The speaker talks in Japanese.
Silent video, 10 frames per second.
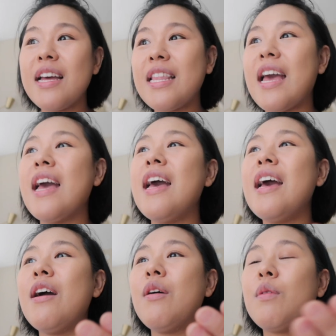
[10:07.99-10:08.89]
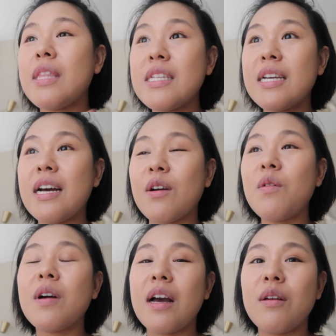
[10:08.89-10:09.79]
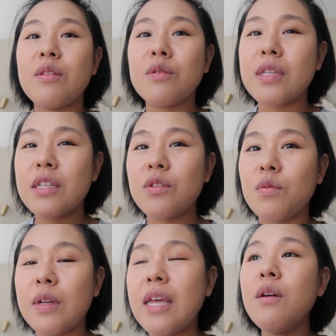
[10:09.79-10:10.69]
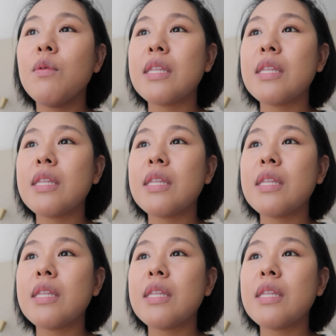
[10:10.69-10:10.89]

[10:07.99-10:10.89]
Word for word: で私が今回のセッションはね、